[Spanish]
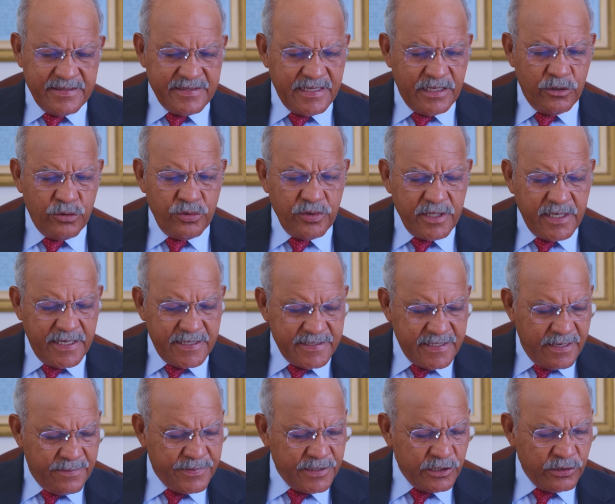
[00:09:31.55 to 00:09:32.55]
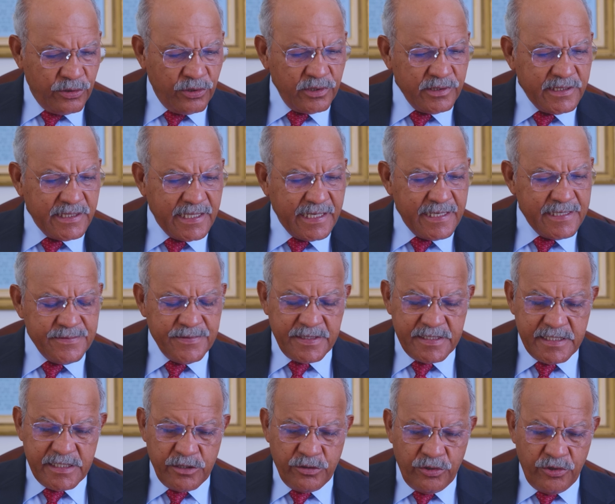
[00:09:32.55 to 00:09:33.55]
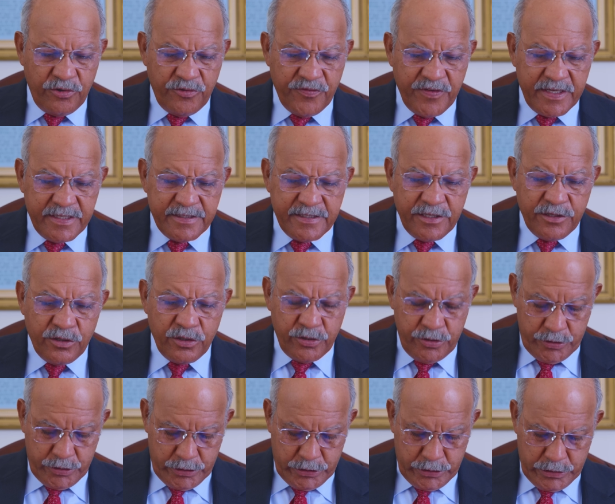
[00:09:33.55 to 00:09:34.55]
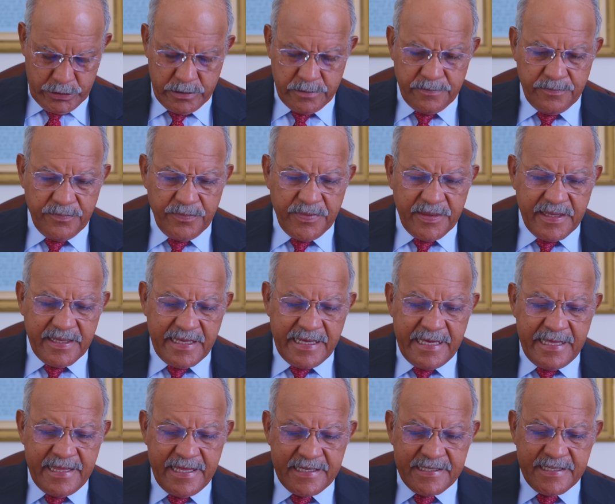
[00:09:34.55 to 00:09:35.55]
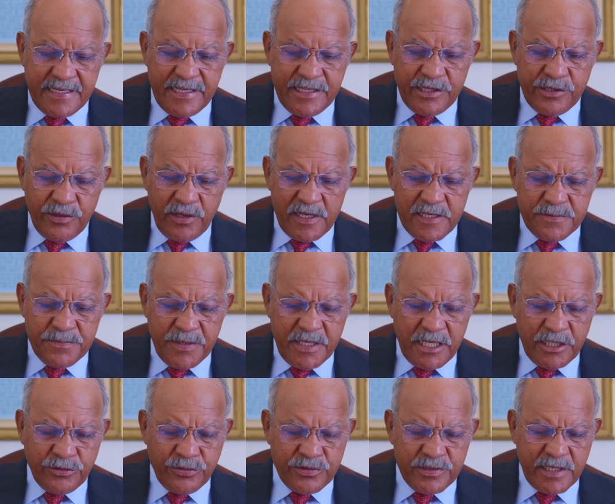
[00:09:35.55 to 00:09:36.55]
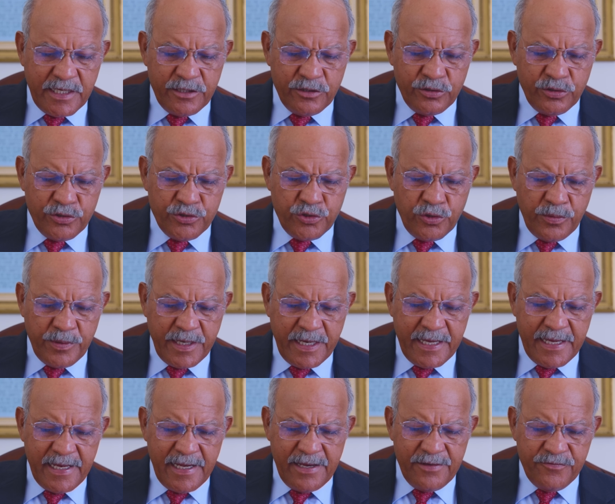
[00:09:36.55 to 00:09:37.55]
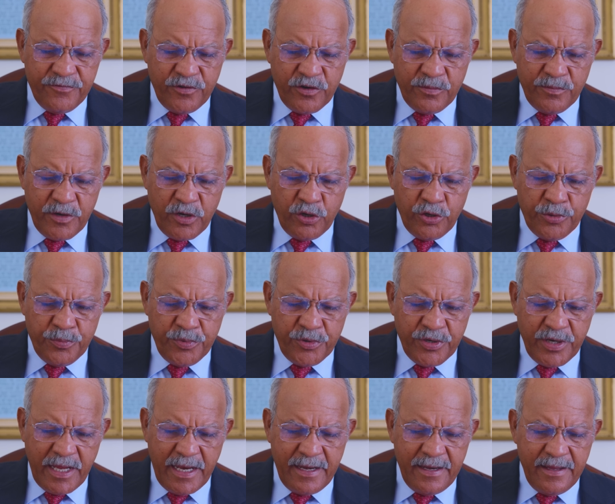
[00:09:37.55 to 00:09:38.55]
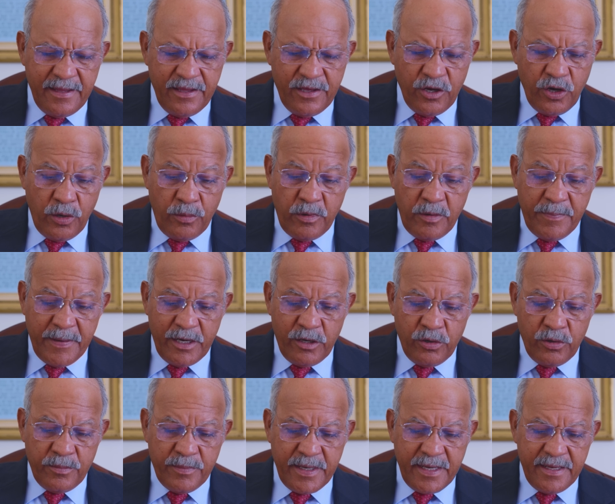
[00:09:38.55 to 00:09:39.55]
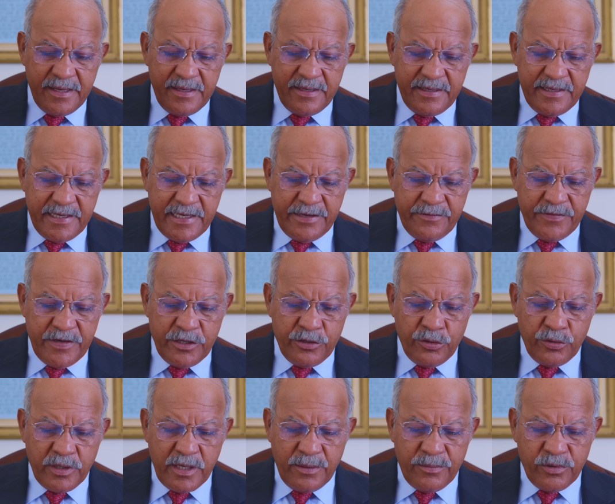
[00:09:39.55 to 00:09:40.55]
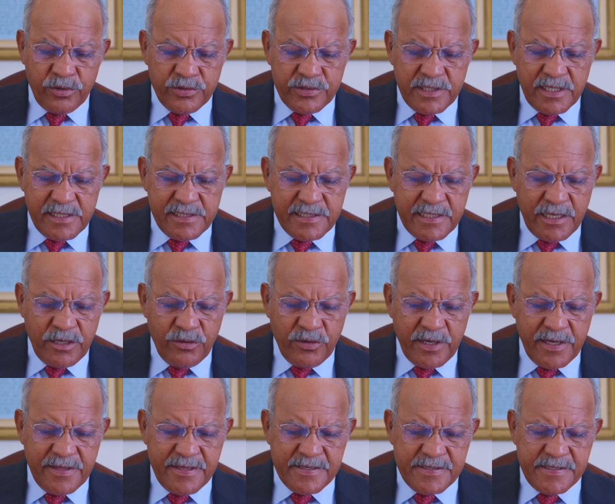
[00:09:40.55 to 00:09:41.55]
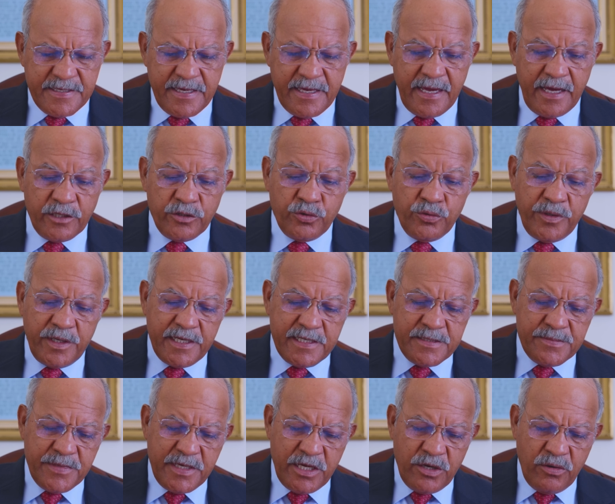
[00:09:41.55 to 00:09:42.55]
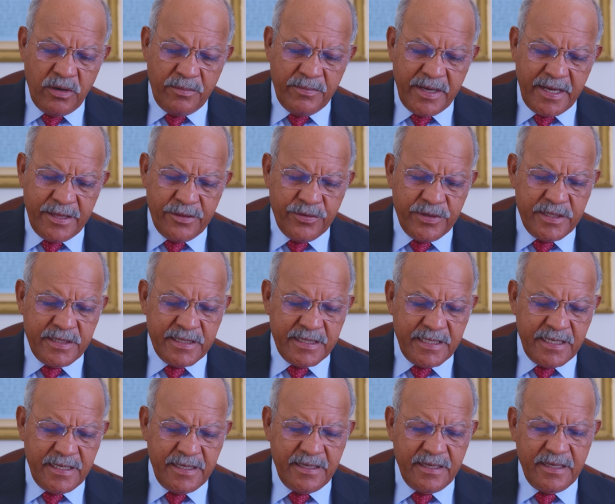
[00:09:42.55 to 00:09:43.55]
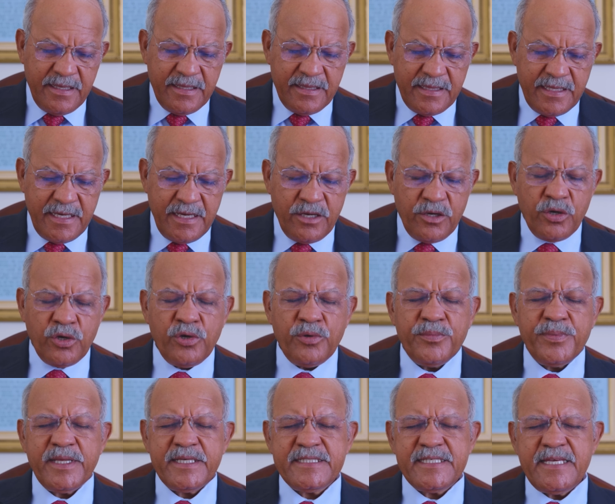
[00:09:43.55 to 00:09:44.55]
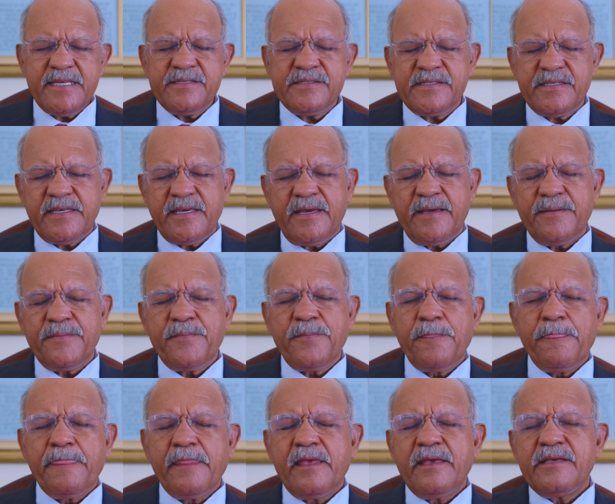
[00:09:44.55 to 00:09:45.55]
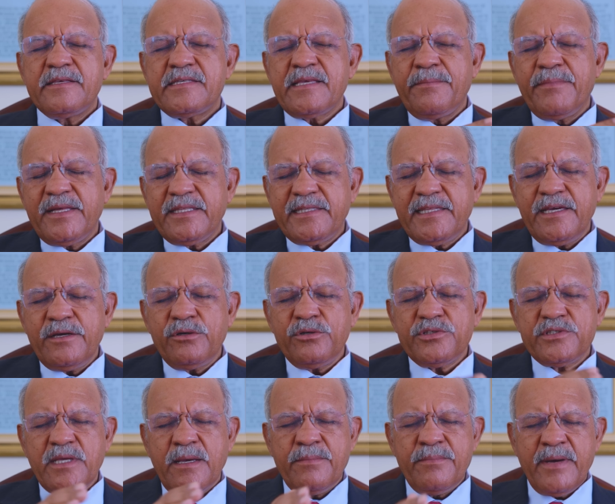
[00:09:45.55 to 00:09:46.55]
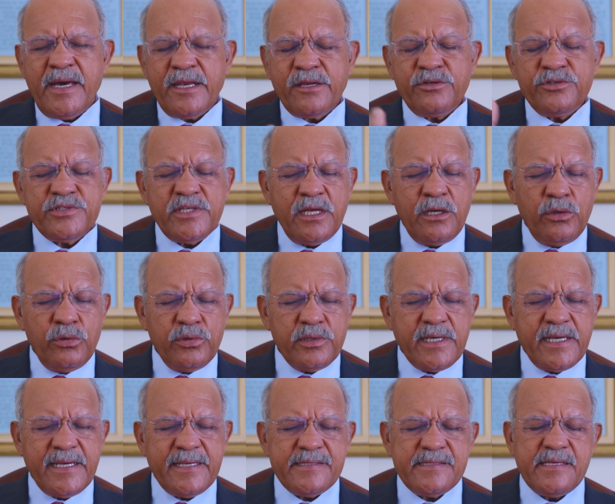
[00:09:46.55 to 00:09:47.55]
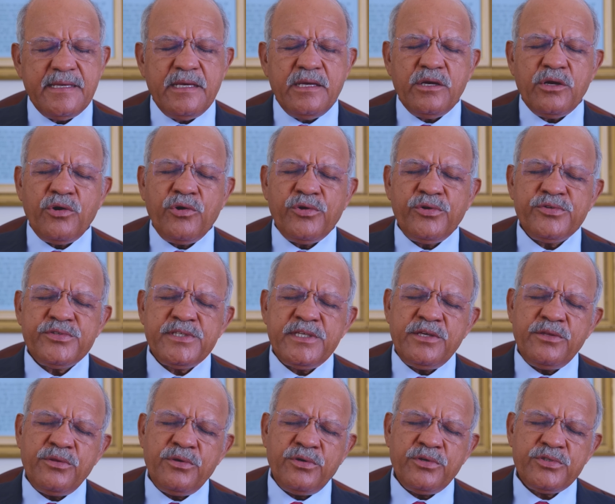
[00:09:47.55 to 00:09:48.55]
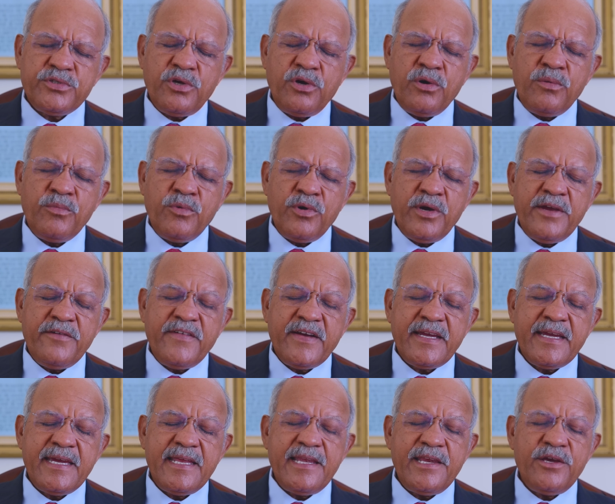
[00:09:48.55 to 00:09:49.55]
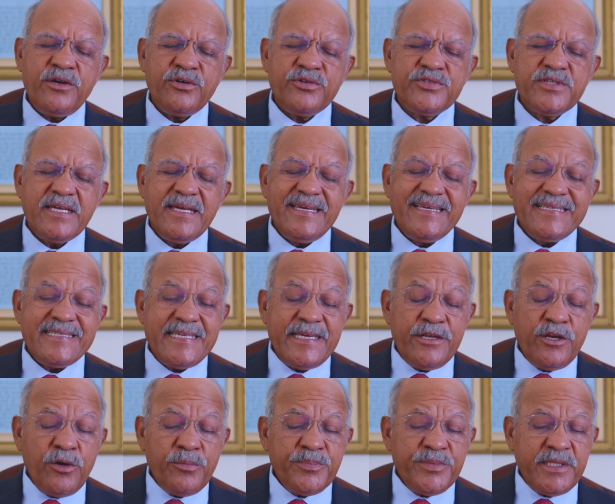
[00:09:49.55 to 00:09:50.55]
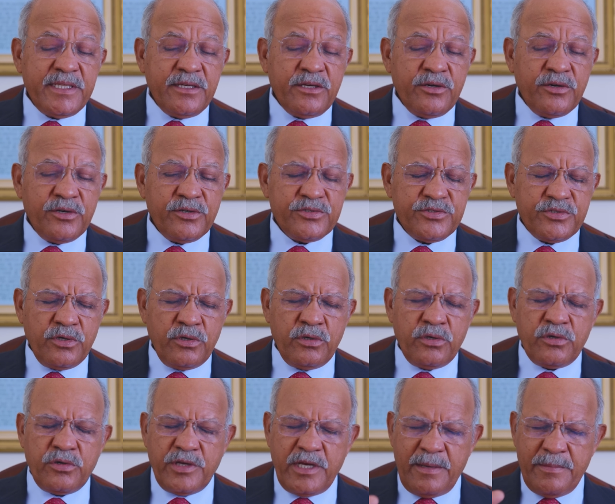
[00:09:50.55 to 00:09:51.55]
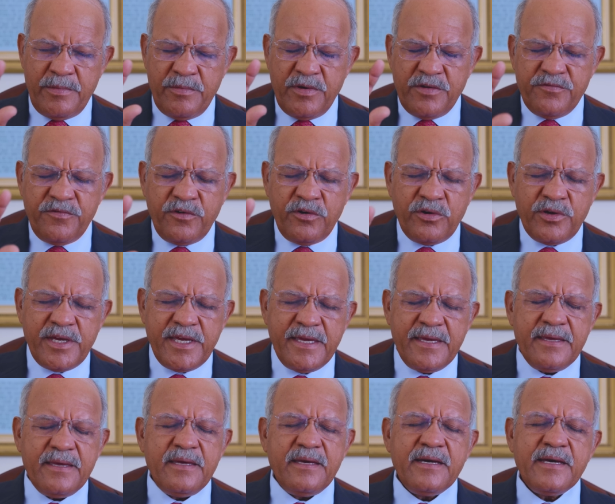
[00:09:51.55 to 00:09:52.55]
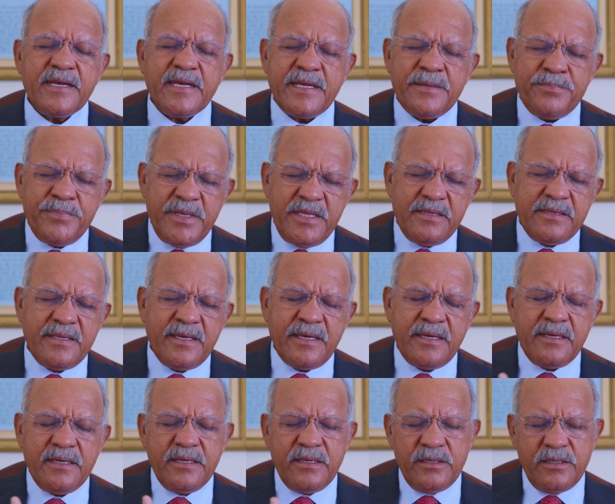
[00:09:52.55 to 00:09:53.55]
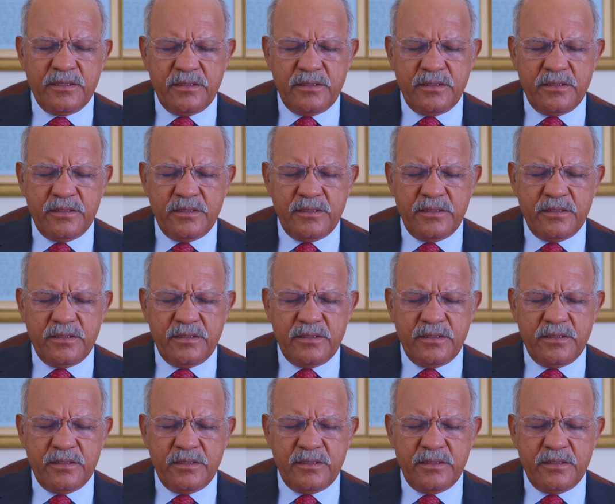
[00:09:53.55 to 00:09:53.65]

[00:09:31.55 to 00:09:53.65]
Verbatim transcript: San Lucas capítulo 3 versículo 22. Y descendió el Espíritu Santo sobre él en forma corporal, como paloma, y vino una voz del cielo que decía, Tú eres mi Hijo amado, en ti tengo complacencia. San Mateo, San Marcos, San Lucas, conocidos como evangelios sinópticos o con el mismo enfoque, repiten